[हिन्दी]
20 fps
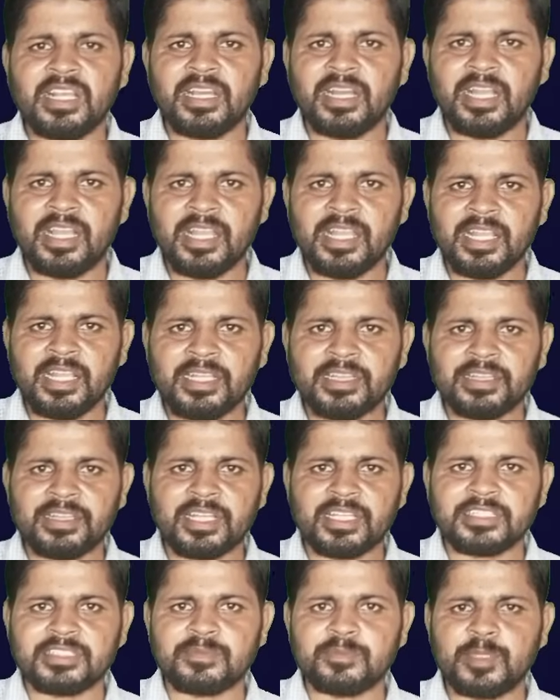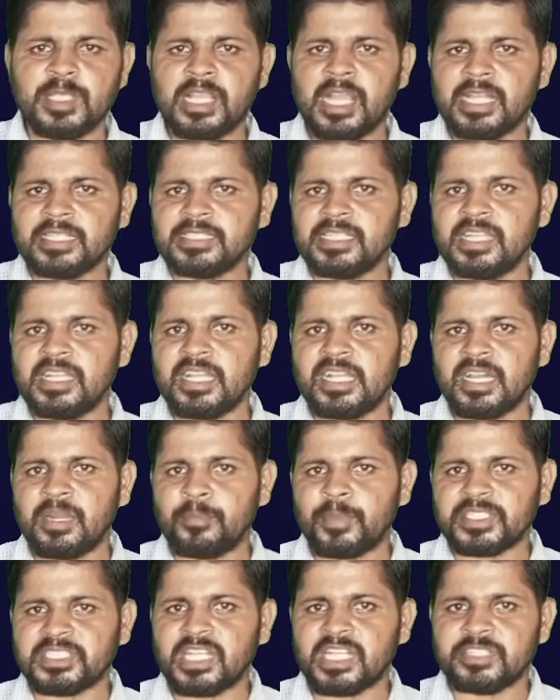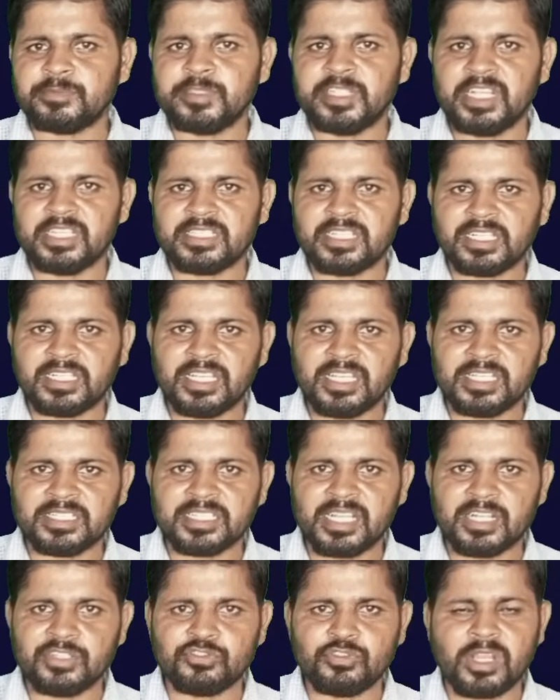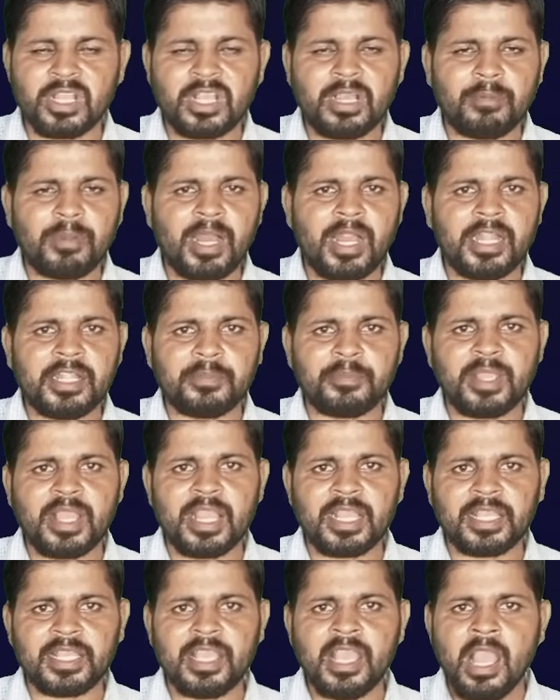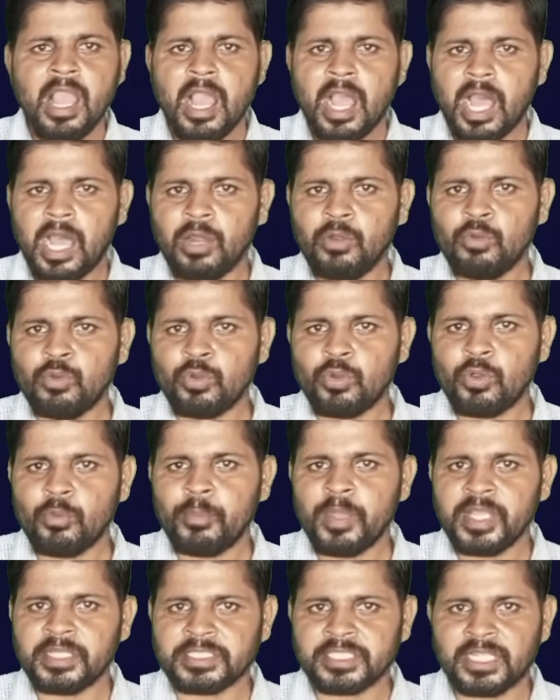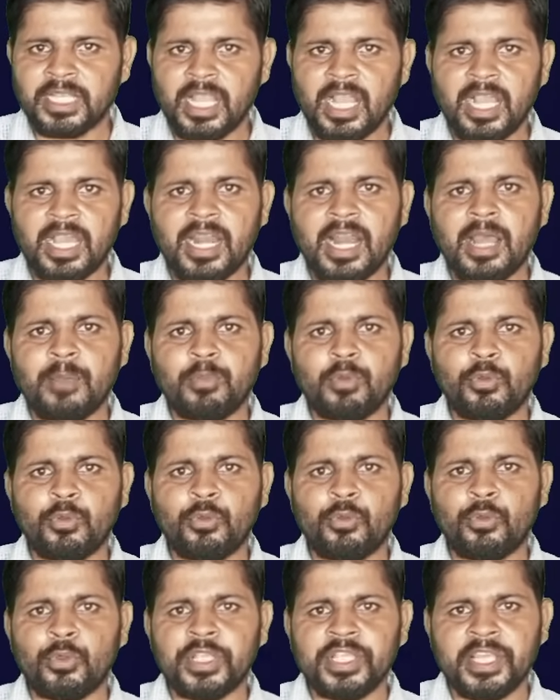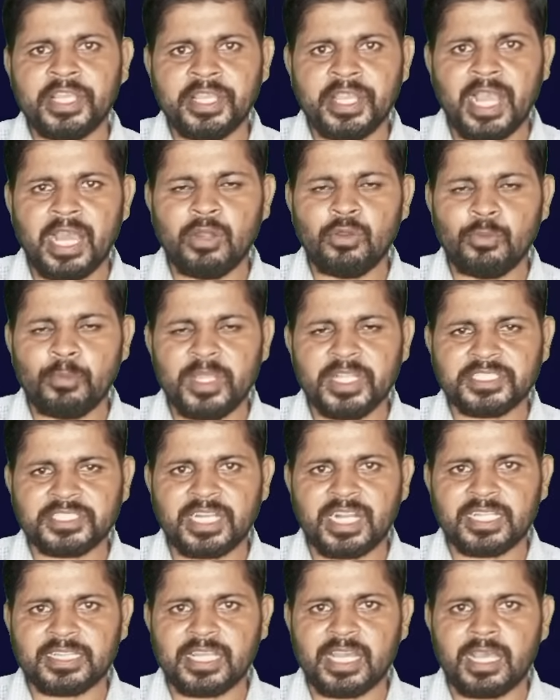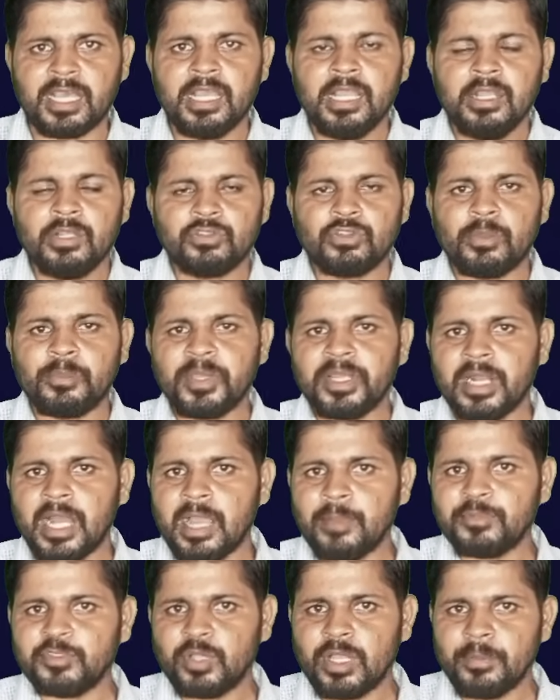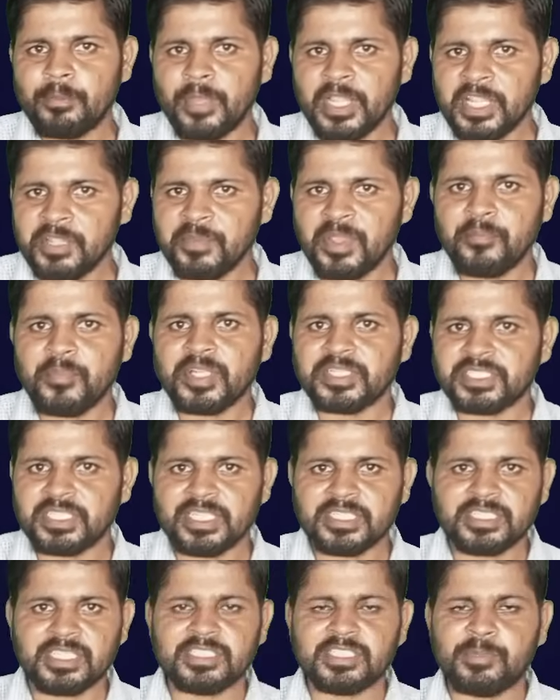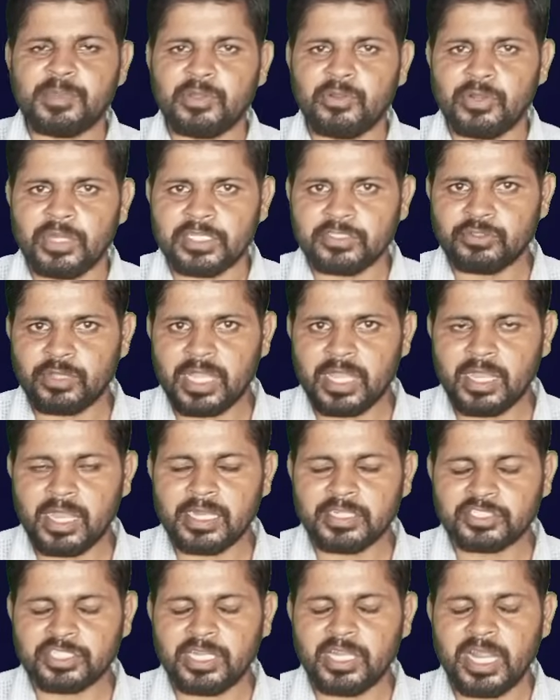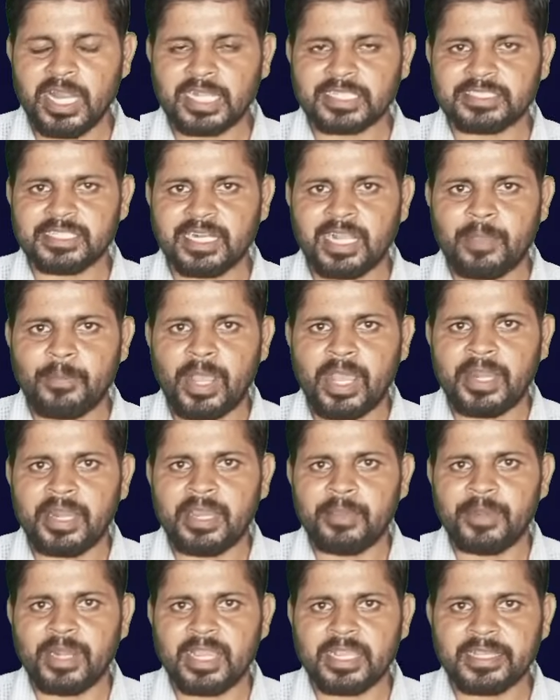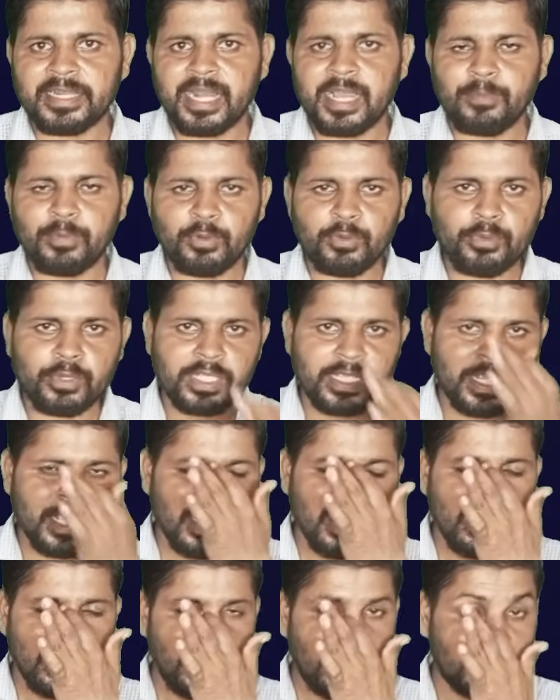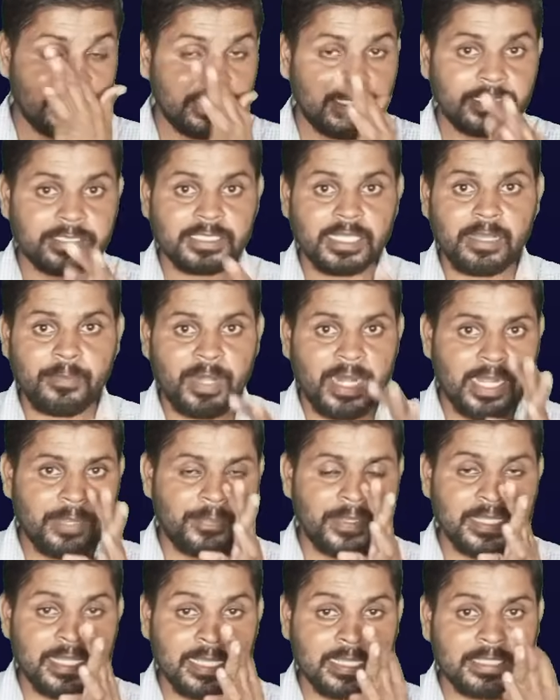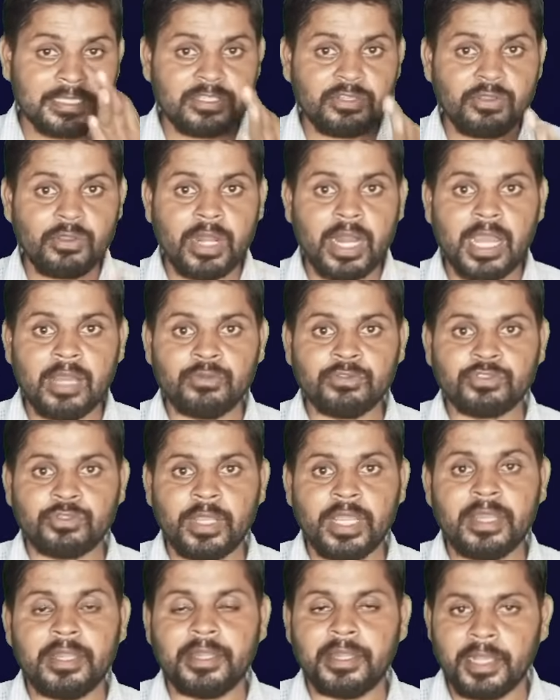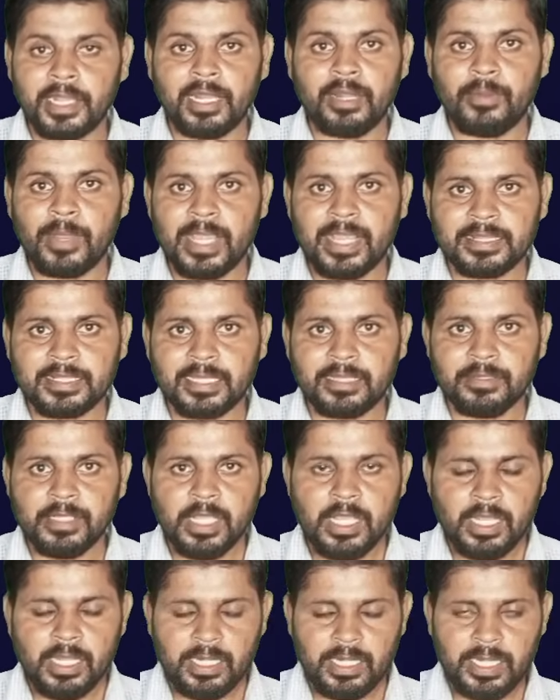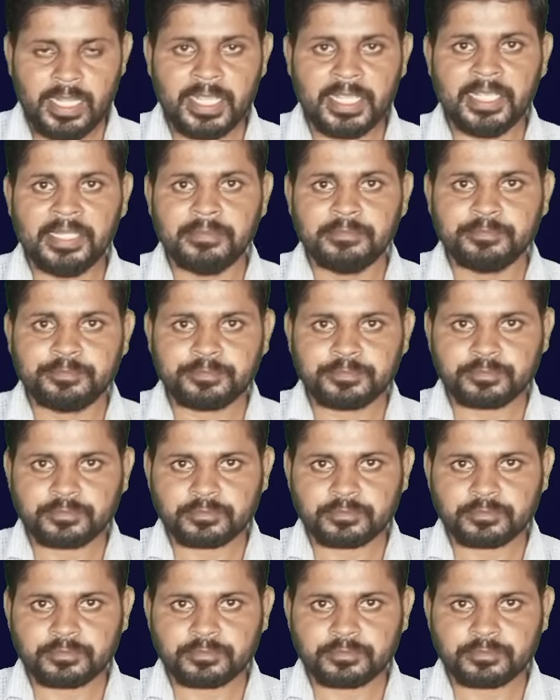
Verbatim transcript: देख रहे हैं कि 10 बीघा से लेकर 50 बीघा तक के किसान जो है घबराहट में आके आलू को बेच गए अगर आप लोगों को यही आलू बेचना था तो फिर आप जो है मई में बेच लेते जब इन्होंने जो है इलेक्शन का बहाना बनाकर आप लोगों के अंदर से घबराहट पैदा की थी और आलू जो है निकलवाया था लेकिन